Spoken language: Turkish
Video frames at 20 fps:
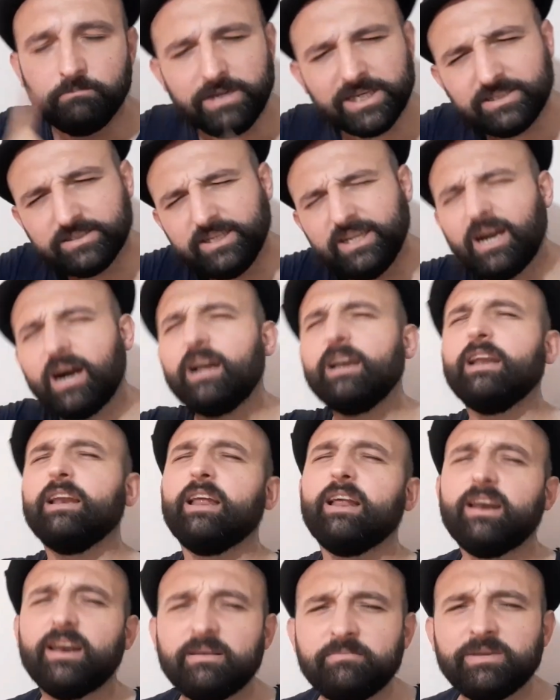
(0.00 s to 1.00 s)
Biz
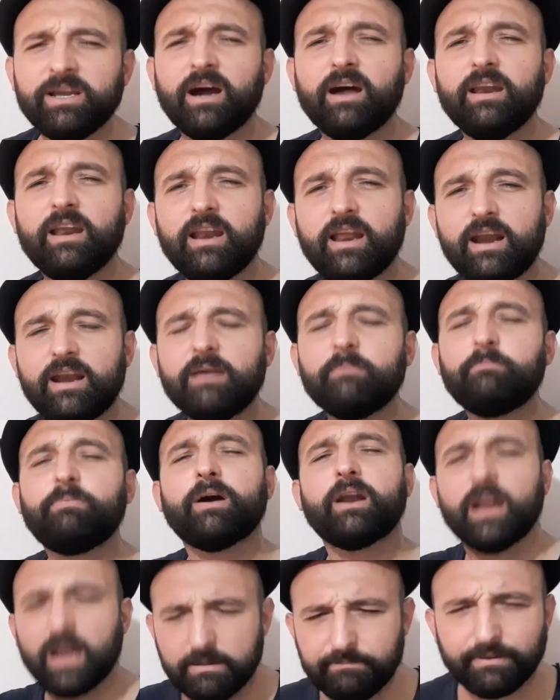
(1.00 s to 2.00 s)
ihalelerle mihalelerle
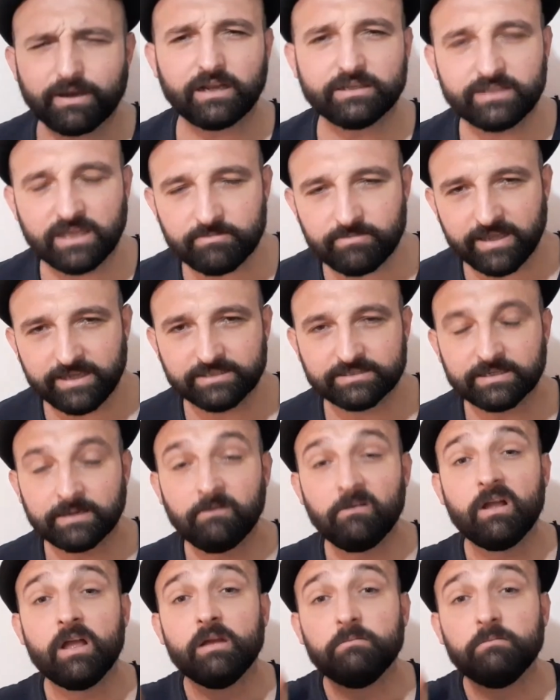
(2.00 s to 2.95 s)
paraya para demeyiz.